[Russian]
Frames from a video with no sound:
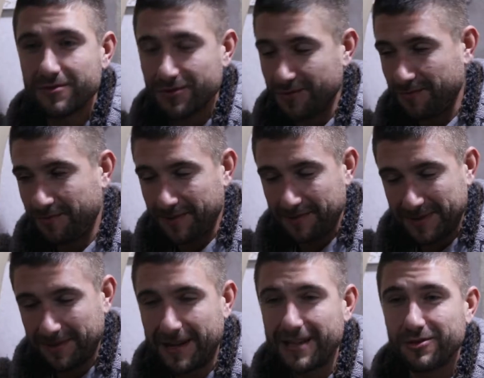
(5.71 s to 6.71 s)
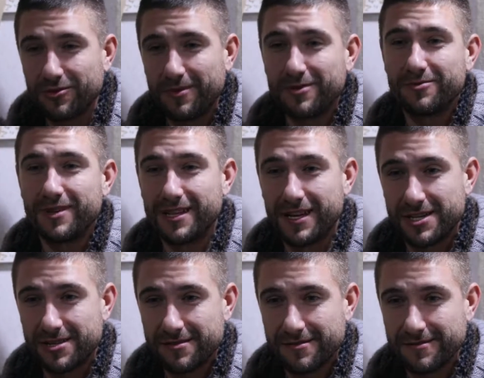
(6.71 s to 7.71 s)
ну, чтобы посмотреть, что у меня тут на
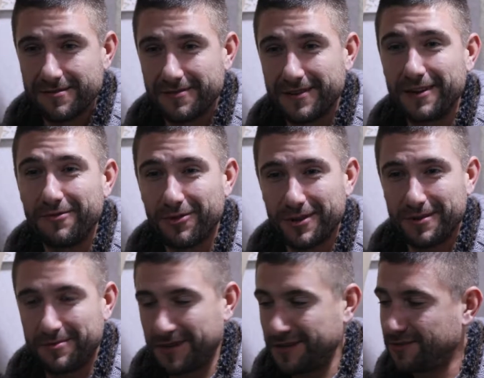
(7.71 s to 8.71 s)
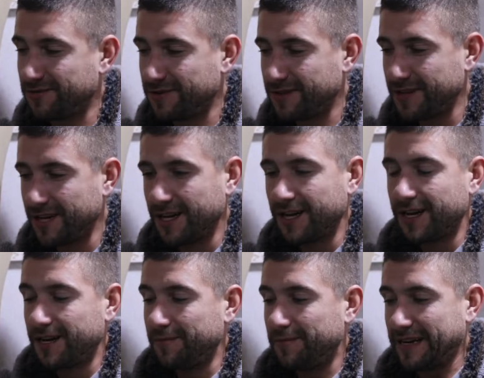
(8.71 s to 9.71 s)
даче э, в Калифорнии происходит.
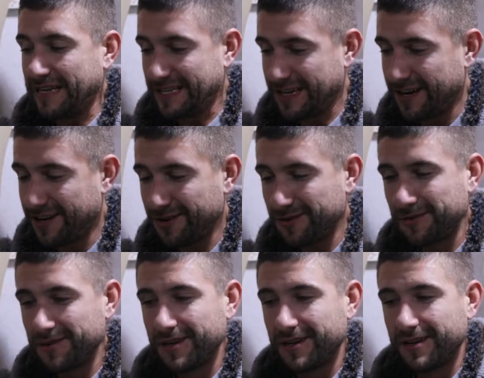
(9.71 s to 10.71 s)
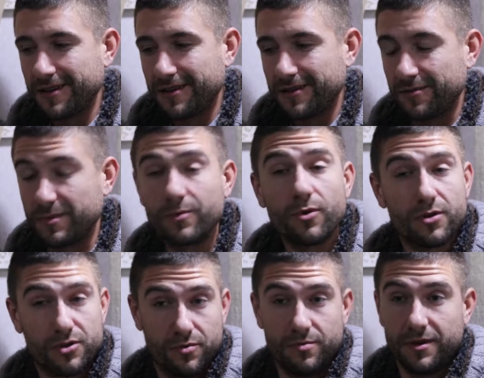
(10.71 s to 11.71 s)
Приезжаю, а, у меня
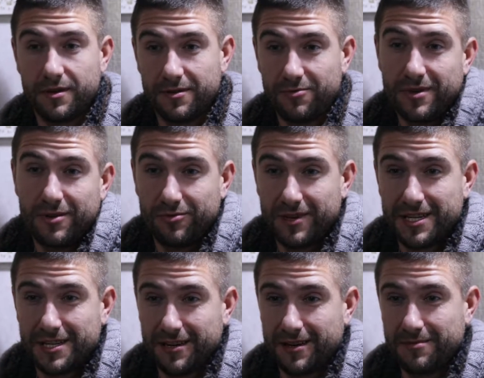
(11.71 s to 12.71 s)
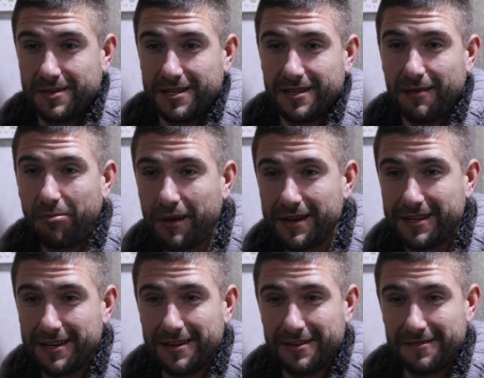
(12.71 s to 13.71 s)
много что было, ну, как у дачника обычно,
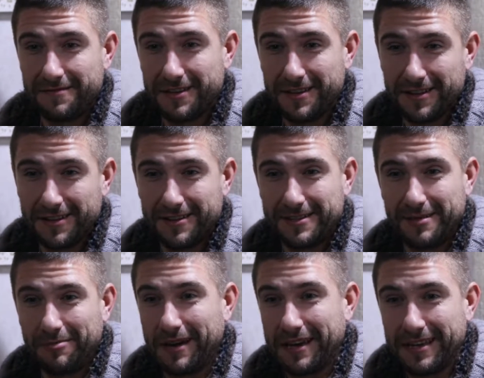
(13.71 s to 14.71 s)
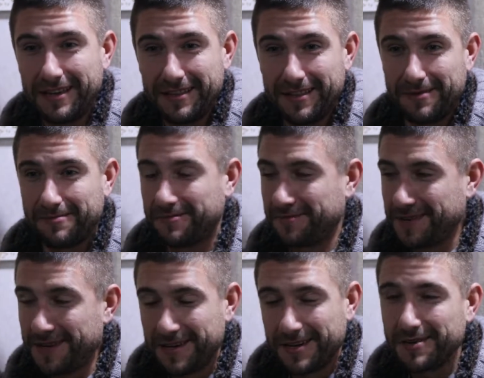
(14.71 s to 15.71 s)
лопата, вилла, сапоги, там,
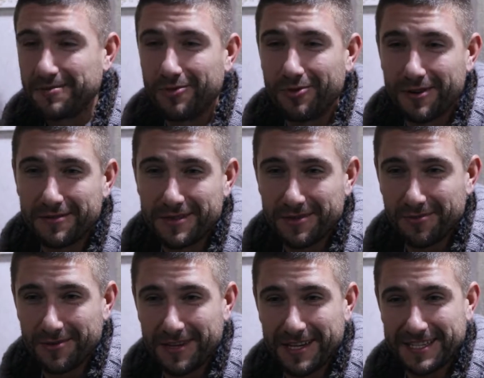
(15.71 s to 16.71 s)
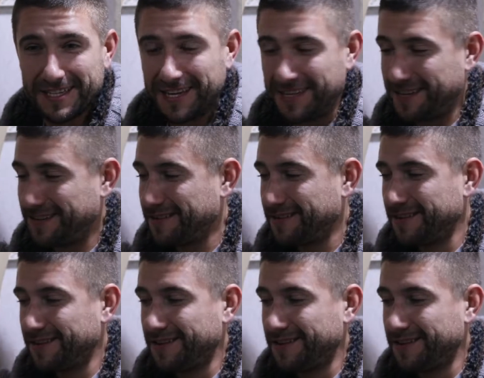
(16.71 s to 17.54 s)
много всего для сада,